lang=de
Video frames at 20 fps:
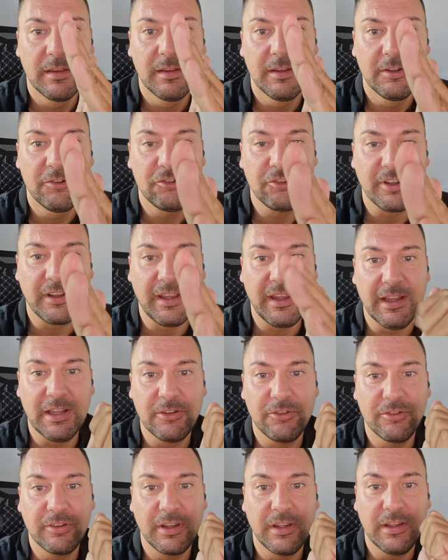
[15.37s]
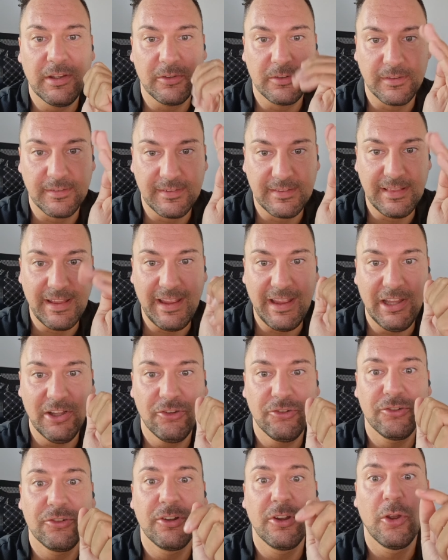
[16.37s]
Schrägstrich oder
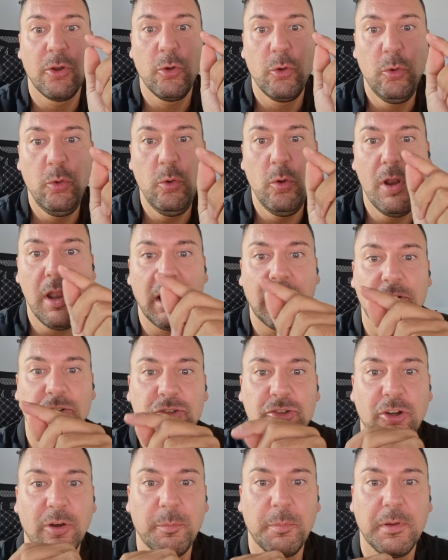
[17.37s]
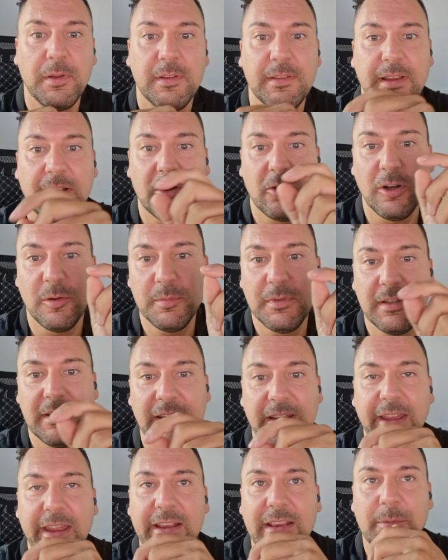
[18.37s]
Slash Hühler-Shop. Da kommt ihr
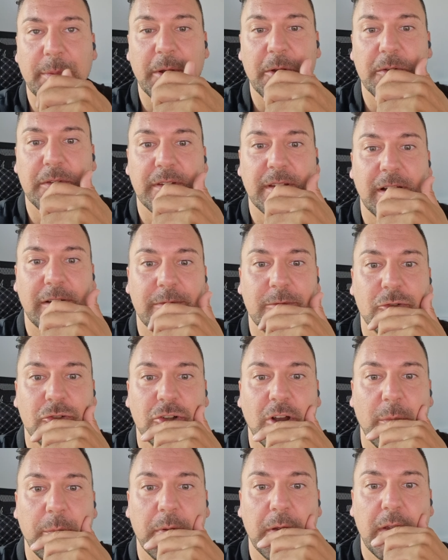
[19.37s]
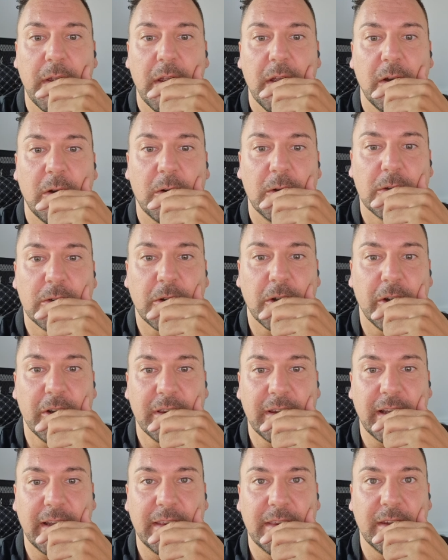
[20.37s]
direkt bei uns auf den Shop und
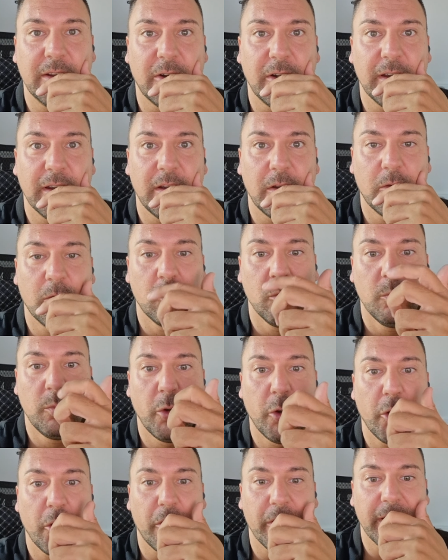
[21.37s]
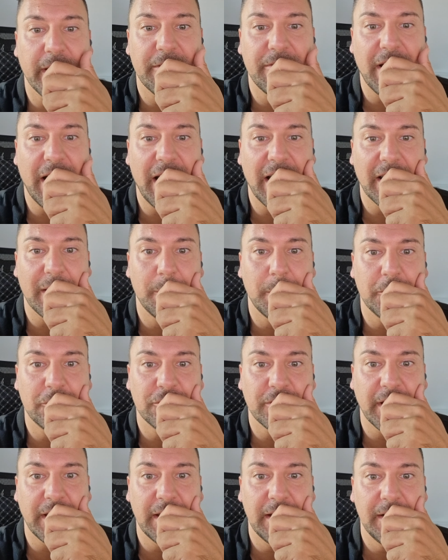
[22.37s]
könnt dann euer Zubehör, eure Ware
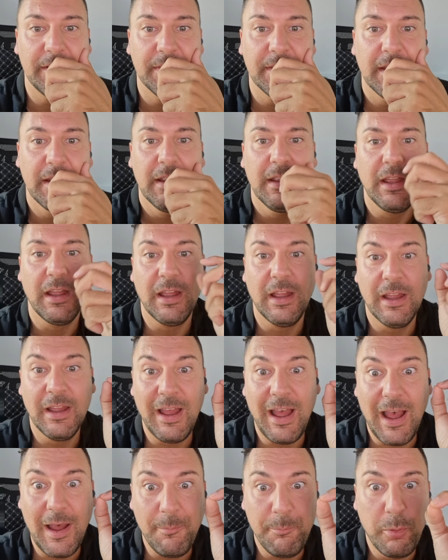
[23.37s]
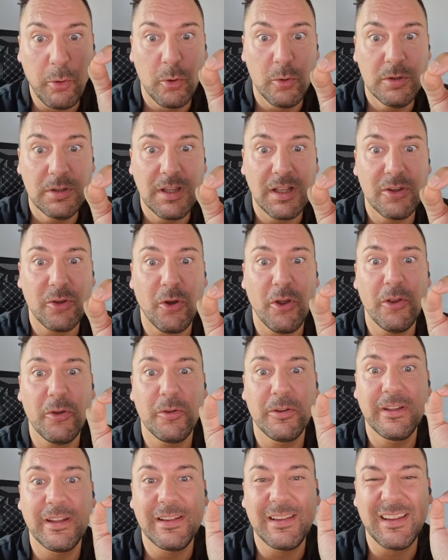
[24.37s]
bestellen. Äh, ab 100
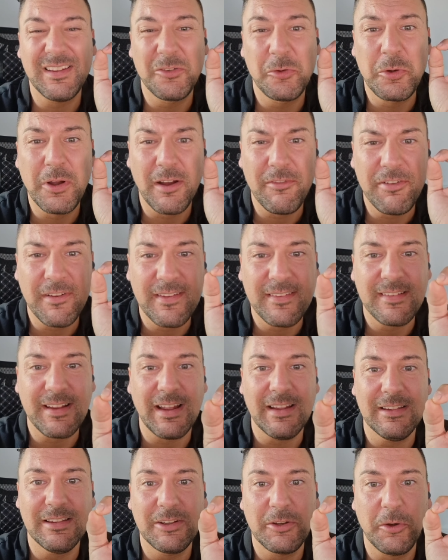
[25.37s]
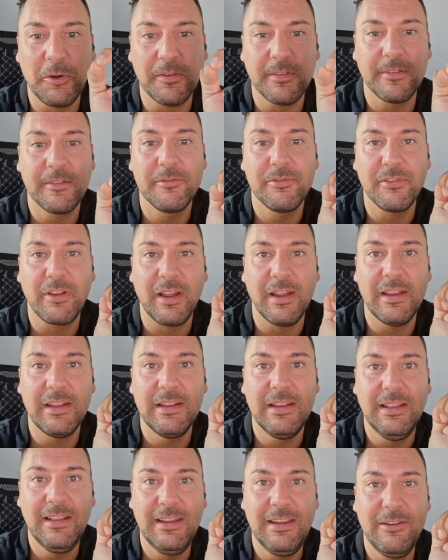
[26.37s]
Euro kriegt ihr sogar versandkostenfreie
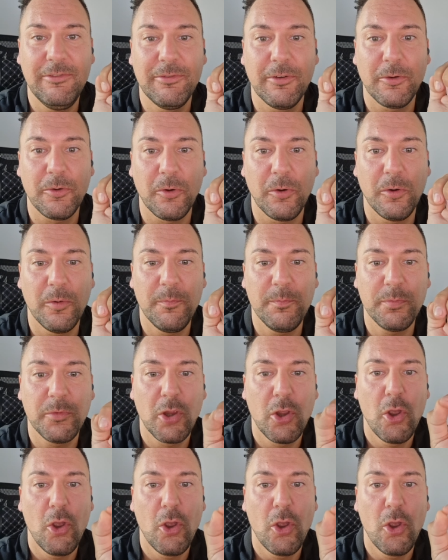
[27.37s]
Lieferung